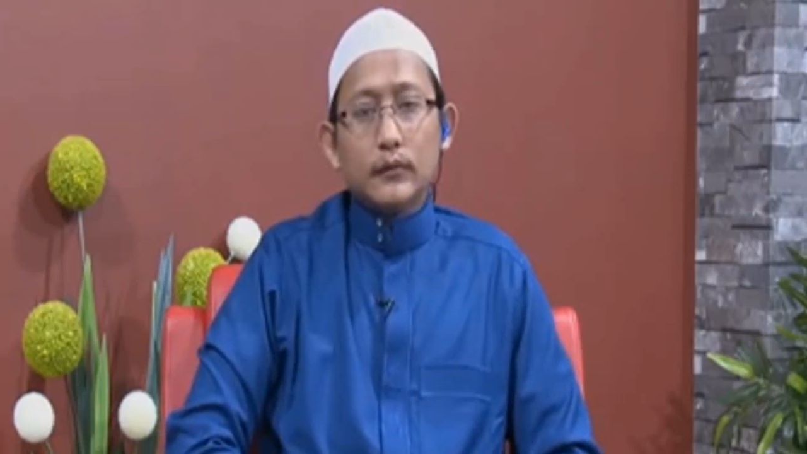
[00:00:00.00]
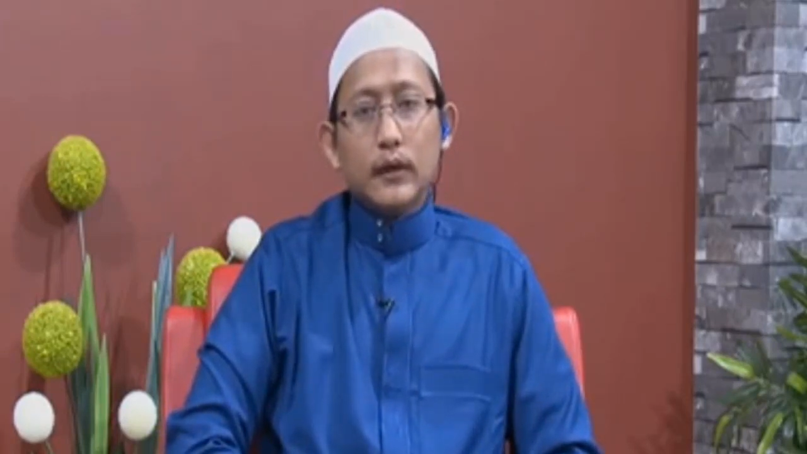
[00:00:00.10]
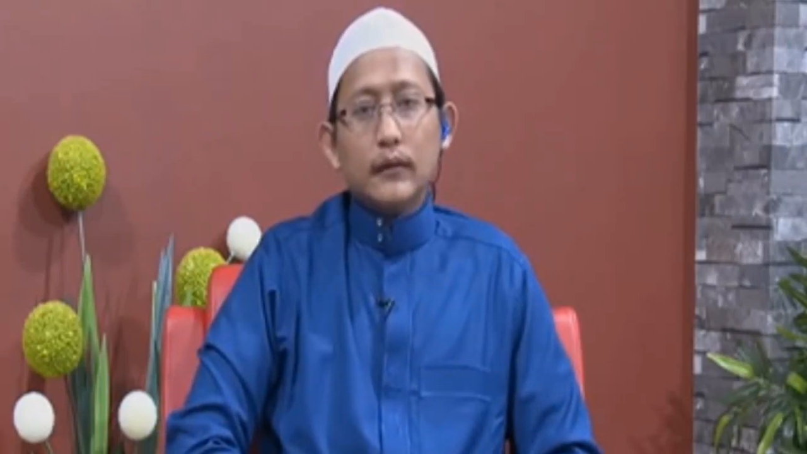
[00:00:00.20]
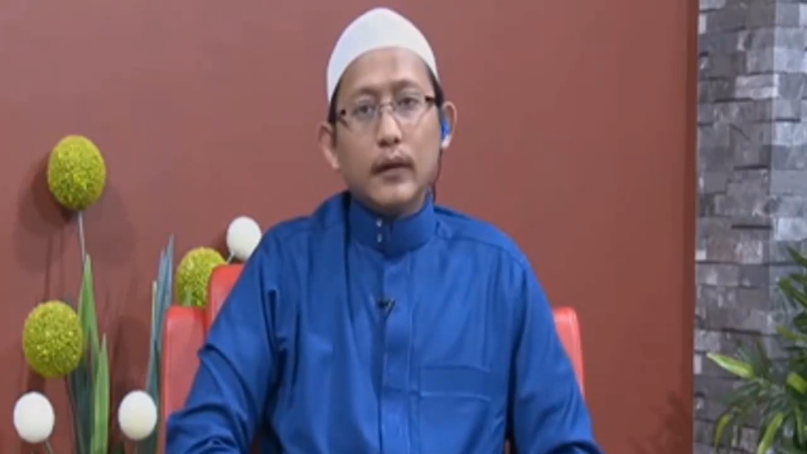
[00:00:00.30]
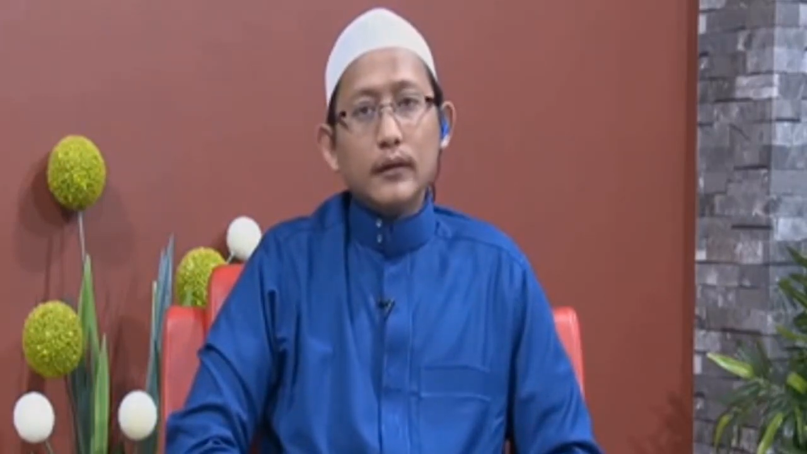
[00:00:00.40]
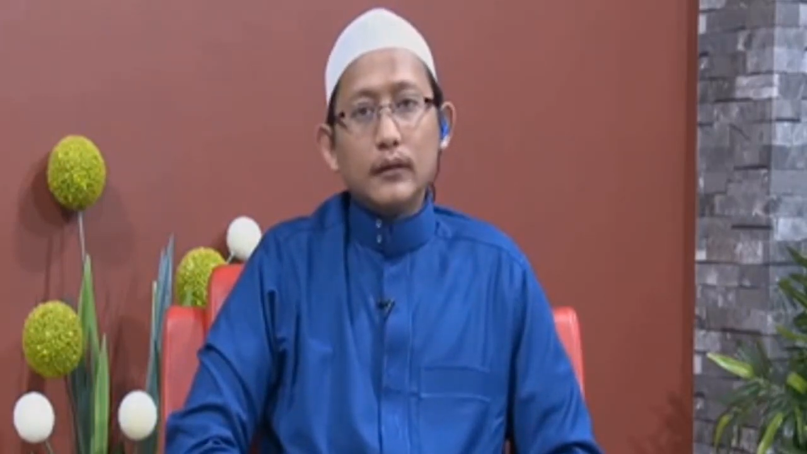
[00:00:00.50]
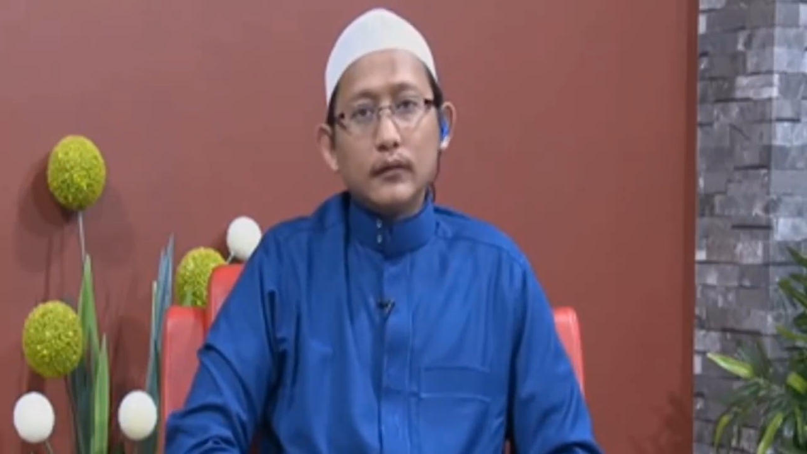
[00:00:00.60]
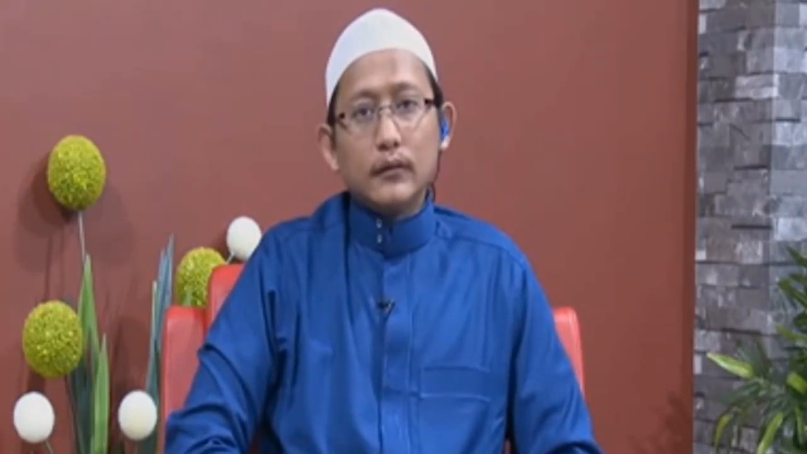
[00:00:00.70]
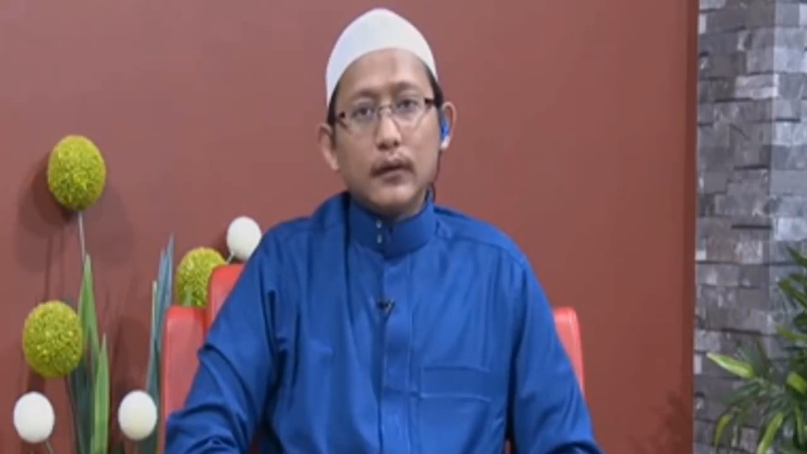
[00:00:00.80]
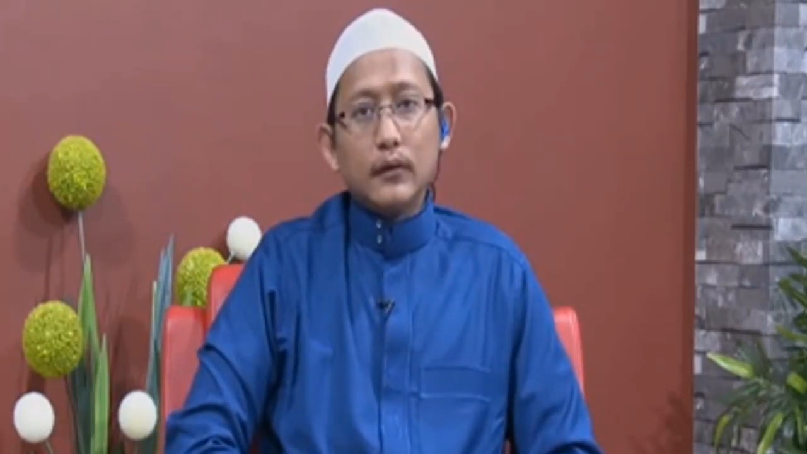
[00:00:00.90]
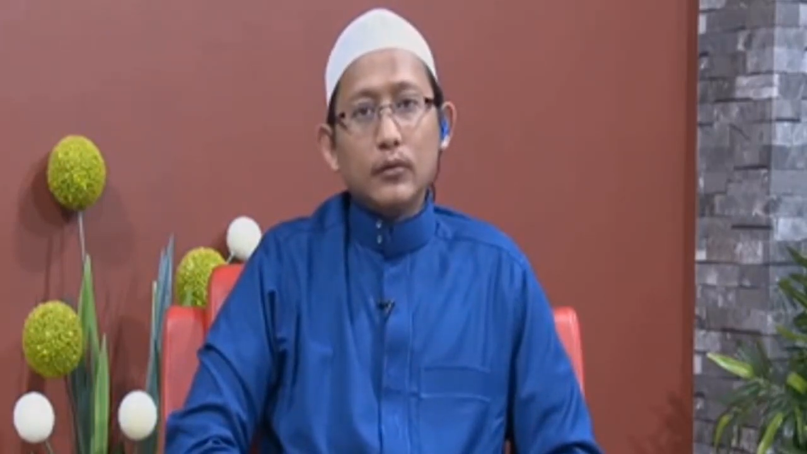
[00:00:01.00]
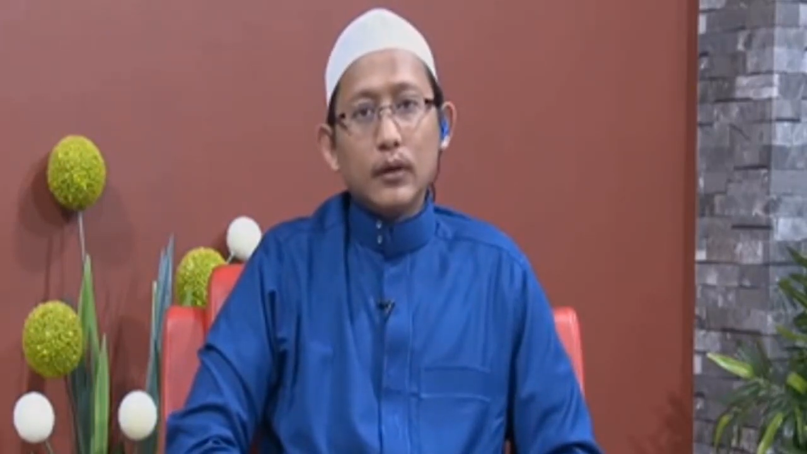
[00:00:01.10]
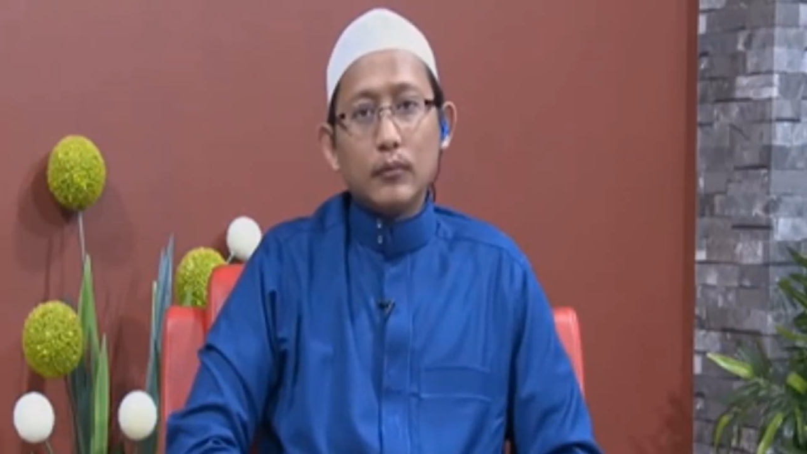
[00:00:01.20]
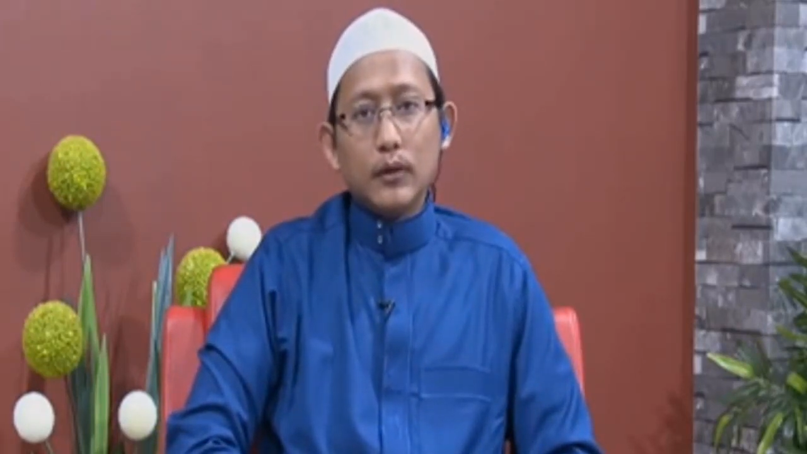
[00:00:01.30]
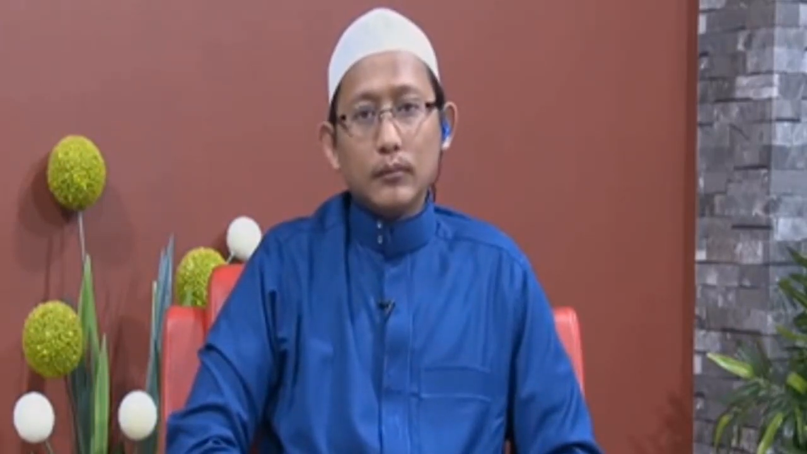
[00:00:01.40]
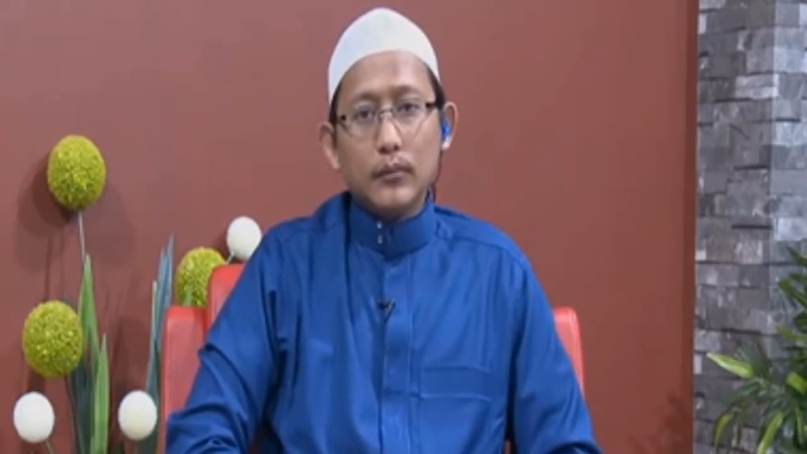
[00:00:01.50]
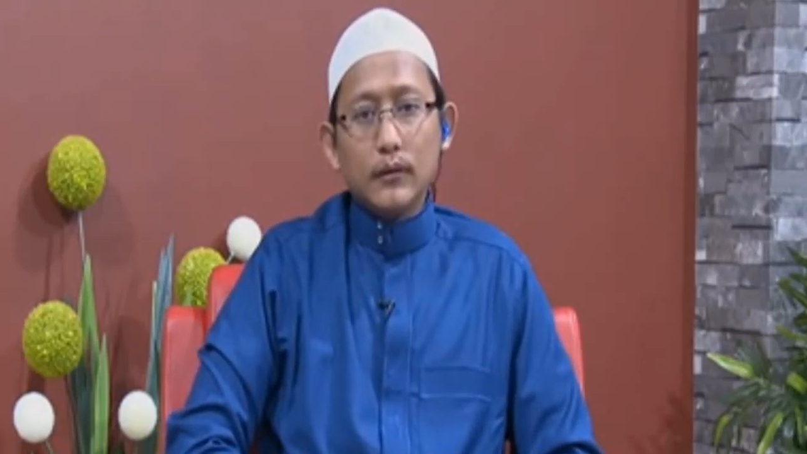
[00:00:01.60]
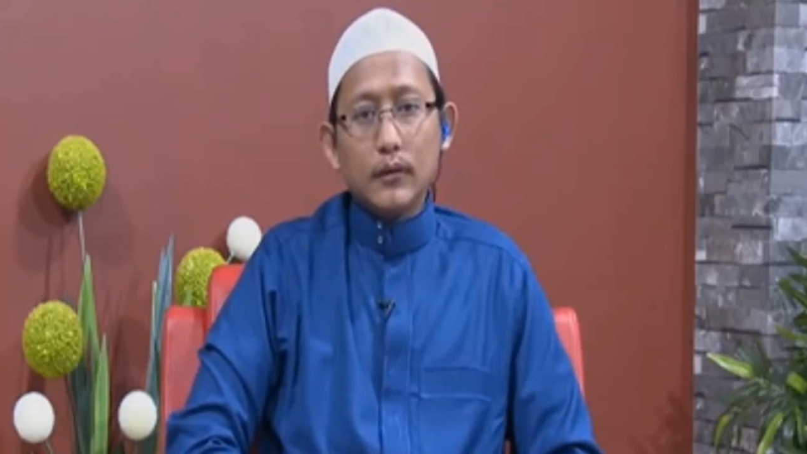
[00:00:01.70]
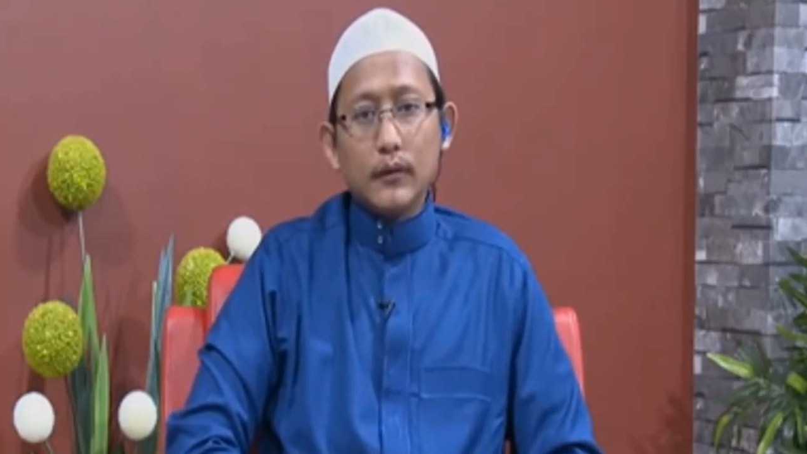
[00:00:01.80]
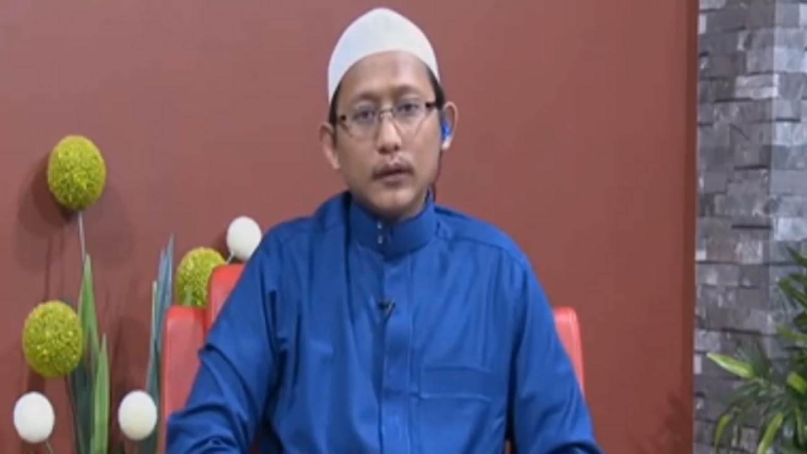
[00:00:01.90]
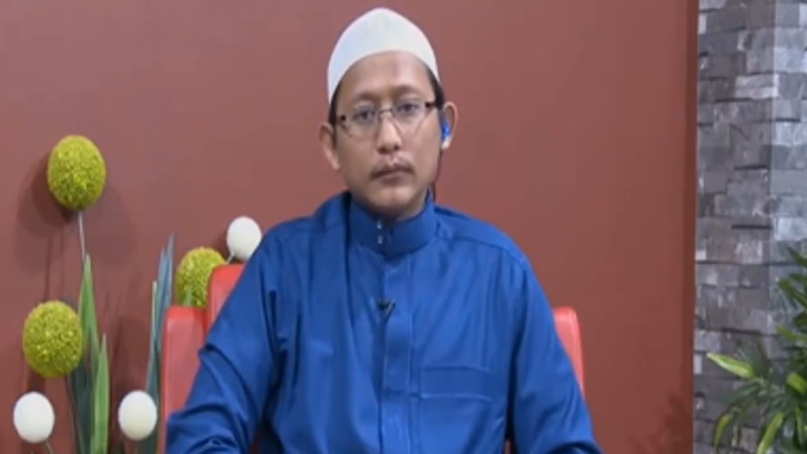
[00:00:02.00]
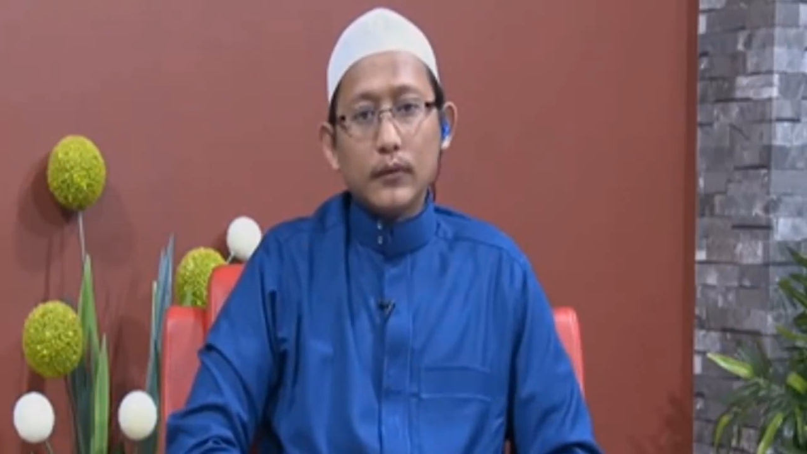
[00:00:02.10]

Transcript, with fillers: ya, Sayyid, Sayyiduna Muhammad SAW,